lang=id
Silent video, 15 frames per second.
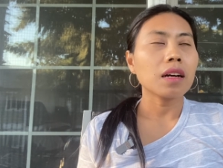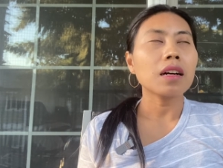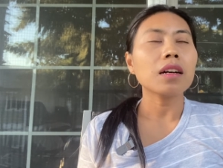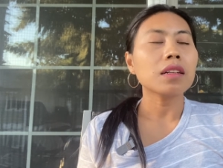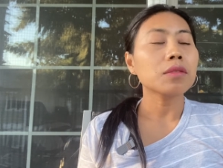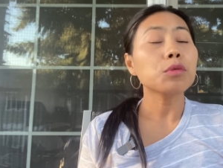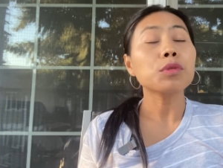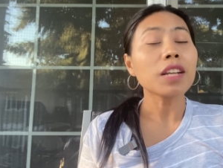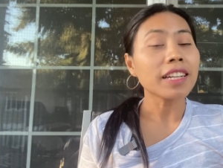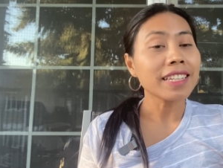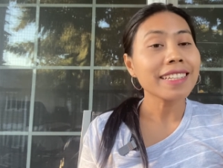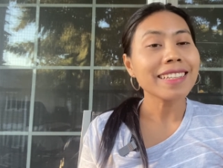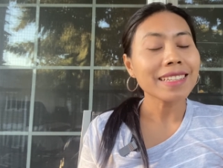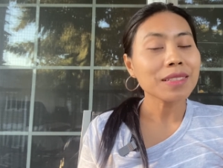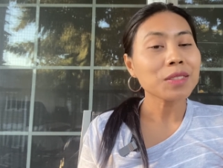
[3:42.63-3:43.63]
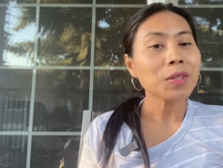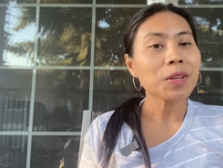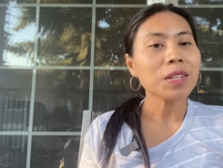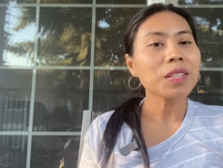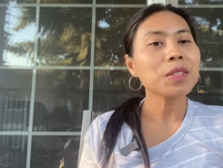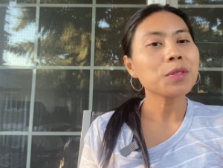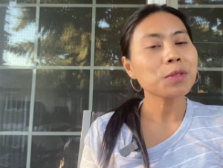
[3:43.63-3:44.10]
uh, udah di
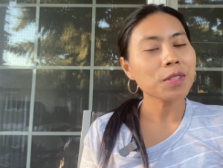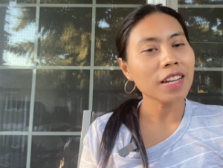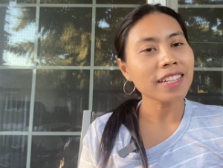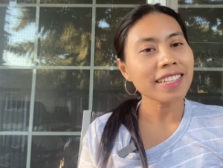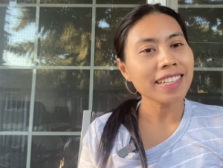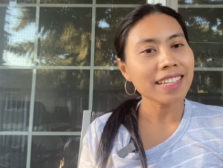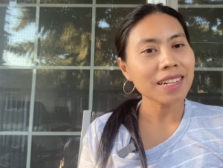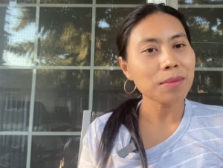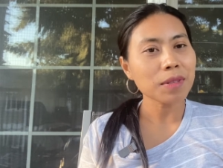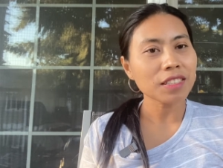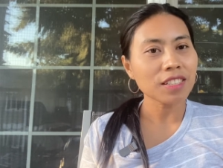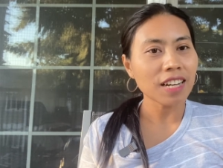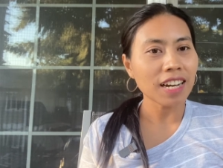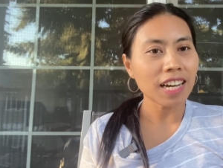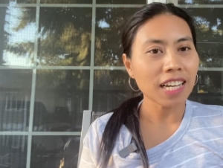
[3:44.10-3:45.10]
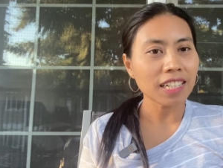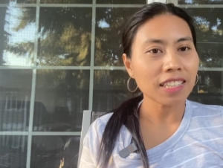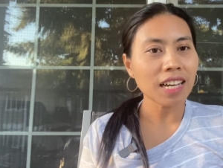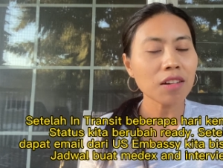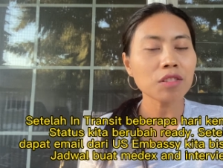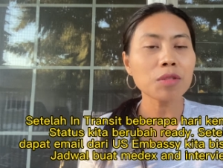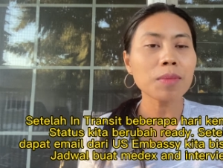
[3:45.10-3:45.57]
sorry sudah dikirim ke
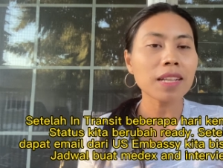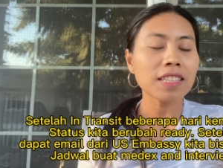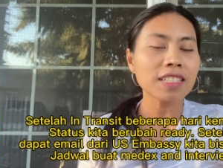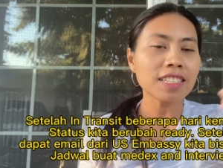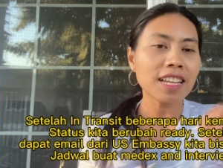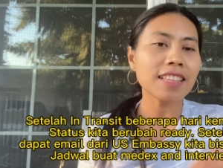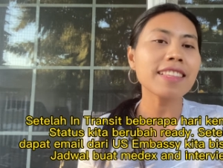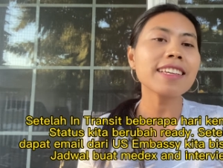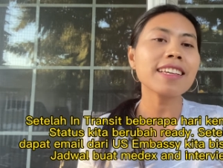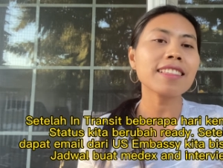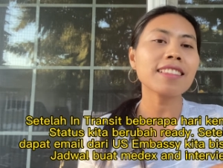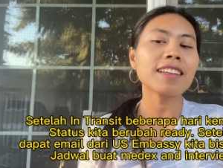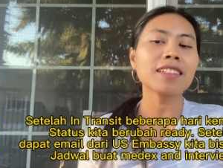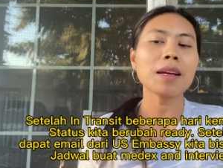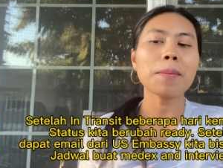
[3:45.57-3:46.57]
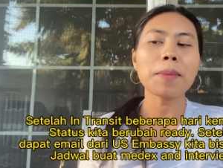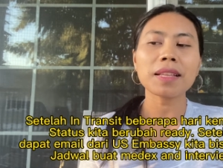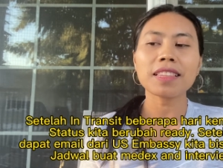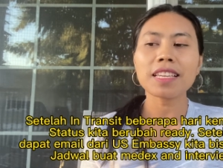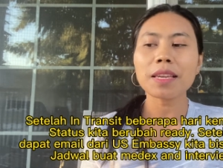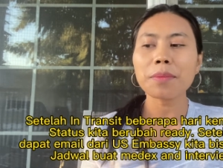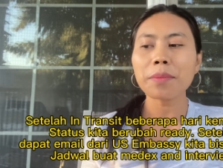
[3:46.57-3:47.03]
Jakarta otomatis nanti kita
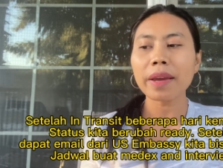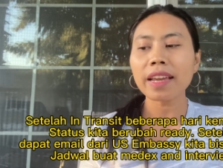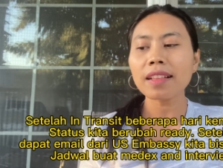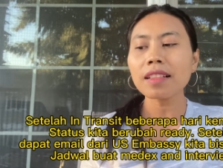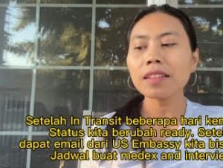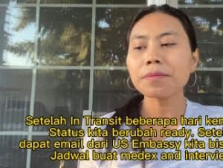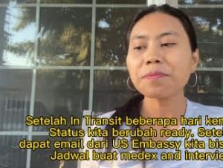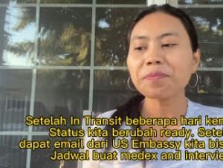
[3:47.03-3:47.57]
dapat email